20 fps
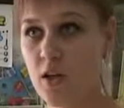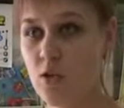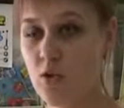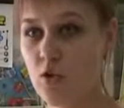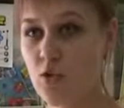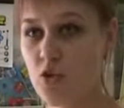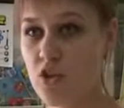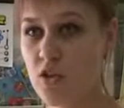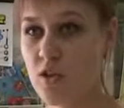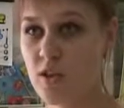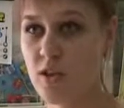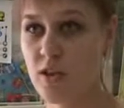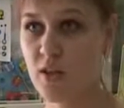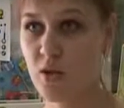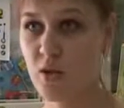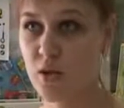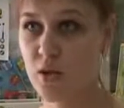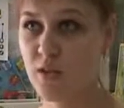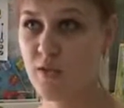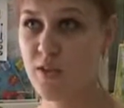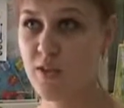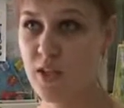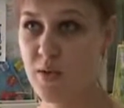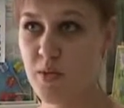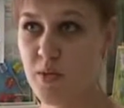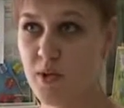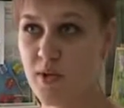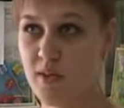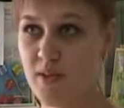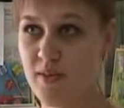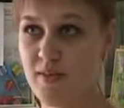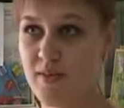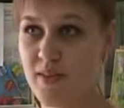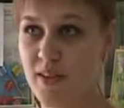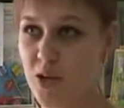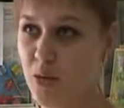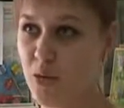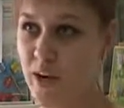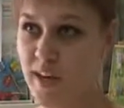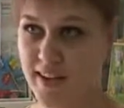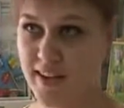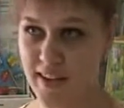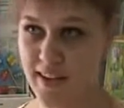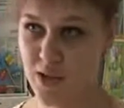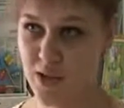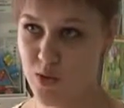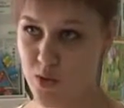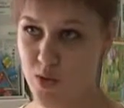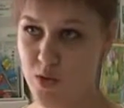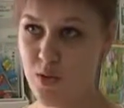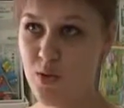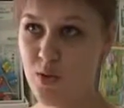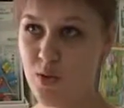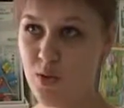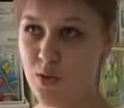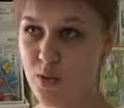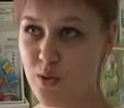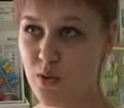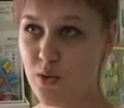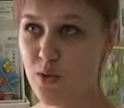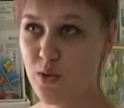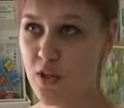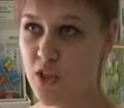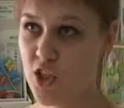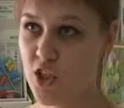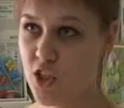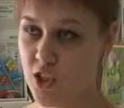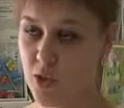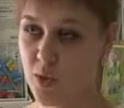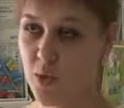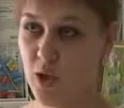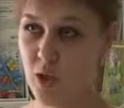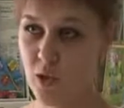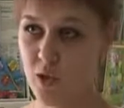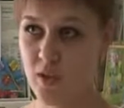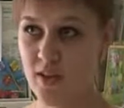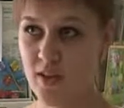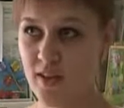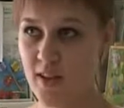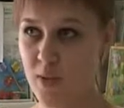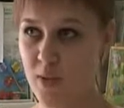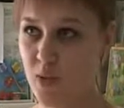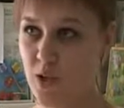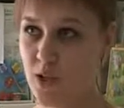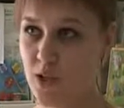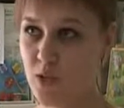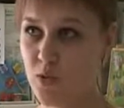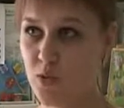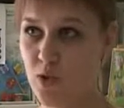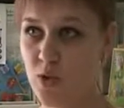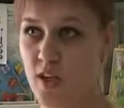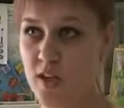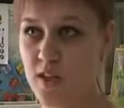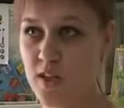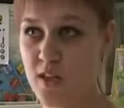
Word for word: нужно на какое-то время как бы отнять у него эту игру и через пару дней опять ему дать.